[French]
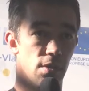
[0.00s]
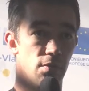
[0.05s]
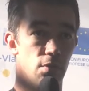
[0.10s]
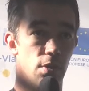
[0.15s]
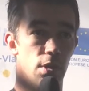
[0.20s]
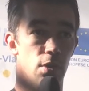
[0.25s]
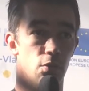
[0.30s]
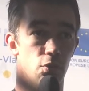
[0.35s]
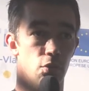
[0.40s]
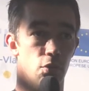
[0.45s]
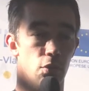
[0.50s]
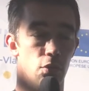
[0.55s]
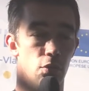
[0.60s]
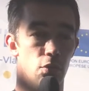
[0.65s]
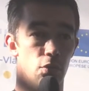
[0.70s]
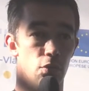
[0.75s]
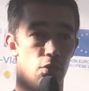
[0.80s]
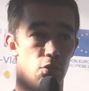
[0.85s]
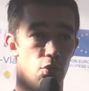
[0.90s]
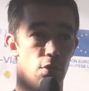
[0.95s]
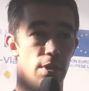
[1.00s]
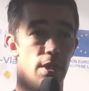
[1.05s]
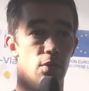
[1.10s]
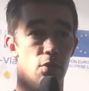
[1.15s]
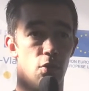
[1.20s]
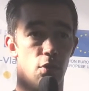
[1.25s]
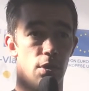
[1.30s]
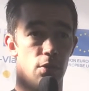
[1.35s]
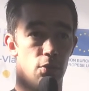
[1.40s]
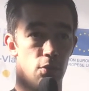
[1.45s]
à voir autour du lien
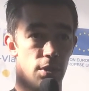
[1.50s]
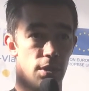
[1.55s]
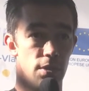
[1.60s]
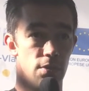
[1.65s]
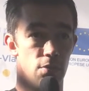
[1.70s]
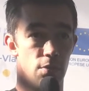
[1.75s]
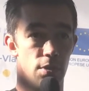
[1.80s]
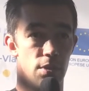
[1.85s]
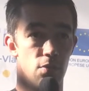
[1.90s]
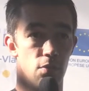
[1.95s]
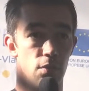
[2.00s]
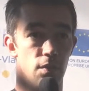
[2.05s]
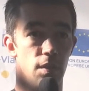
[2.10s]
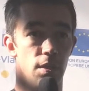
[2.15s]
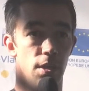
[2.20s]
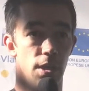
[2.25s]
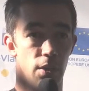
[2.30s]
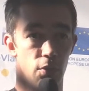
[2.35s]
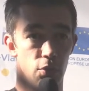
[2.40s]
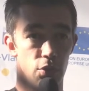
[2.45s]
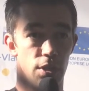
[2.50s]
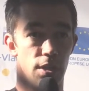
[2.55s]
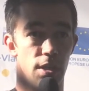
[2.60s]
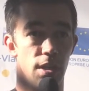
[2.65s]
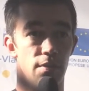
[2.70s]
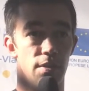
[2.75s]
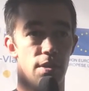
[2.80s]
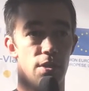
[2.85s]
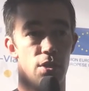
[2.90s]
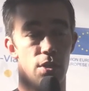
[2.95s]
entre la nutrition azotée, les rejets de
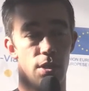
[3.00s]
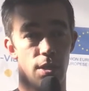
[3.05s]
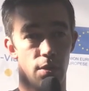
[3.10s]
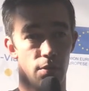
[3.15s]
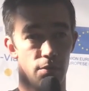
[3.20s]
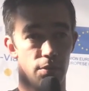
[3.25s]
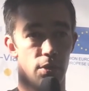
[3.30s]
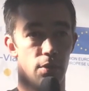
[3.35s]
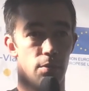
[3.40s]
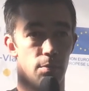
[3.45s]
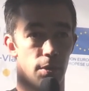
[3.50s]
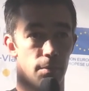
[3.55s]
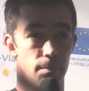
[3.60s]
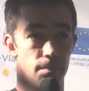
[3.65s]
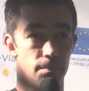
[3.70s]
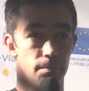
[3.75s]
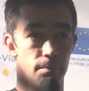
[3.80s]
la vache et l'environnement.